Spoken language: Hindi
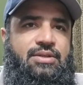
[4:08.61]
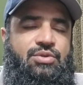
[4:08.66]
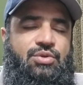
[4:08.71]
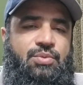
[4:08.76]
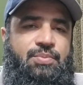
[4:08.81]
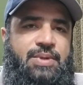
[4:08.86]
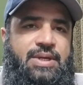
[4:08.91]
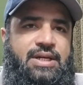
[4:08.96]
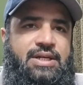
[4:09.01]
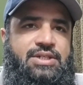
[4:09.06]

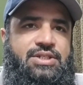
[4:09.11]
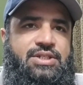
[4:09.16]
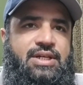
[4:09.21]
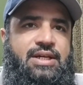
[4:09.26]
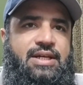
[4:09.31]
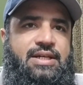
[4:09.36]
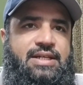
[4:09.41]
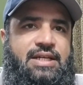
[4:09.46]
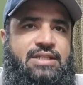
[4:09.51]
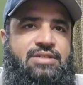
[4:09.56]
तो फिर इन
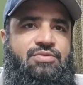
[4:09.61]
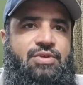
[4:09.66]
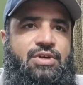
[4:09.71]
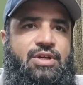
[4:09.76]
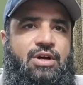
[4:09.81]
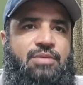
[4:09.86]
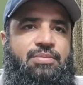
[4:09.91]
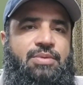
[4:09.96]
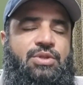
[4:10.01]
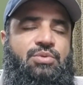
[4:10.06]
नेक्स्ट
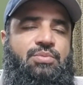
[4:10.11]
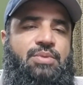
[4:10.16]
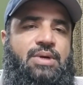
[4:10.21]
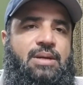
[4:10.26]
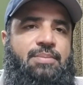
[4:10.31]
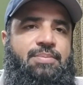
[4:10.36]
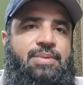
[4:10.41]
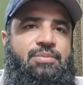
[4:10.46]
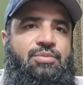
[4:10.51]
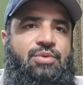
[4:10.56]
व्लॉग में
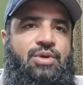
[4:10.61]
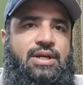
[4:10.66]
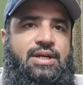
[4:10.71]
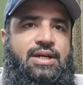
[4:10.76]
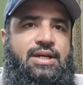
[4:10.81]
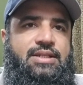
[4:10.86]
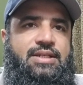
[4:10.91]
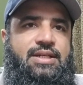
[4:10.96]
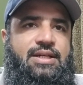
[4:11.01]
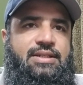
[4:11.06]
दोबारा फिर
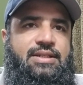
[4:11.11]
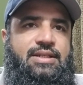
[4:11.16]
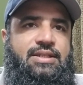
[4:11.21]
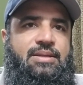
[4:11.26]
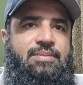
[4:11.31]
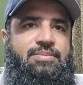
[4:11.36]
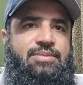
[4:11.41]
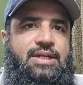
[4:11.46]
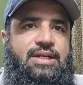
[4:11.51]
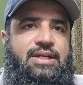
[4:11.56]
मुलाकात करते हैं
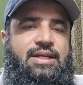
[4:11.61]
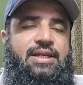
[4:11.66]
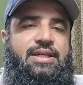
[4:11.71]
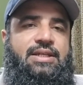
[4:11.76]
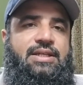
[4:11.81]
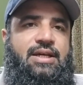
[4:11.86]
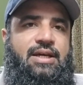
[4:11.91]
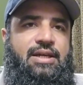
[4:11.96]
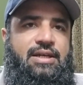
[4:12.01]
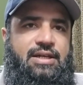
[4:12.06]
तब तक के
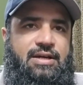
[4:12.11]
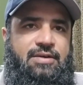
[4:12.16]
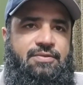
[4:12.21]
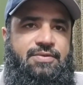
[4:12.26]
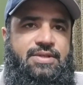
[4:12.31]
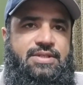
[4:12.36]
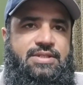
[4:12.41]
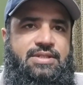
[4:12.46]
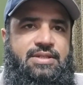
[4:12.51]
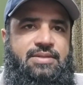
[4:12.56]
लिए अल्लाह
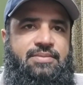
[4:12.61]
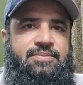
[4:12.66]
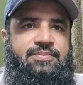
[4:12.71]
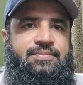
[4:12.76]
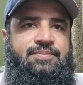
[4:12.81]
हाफिज़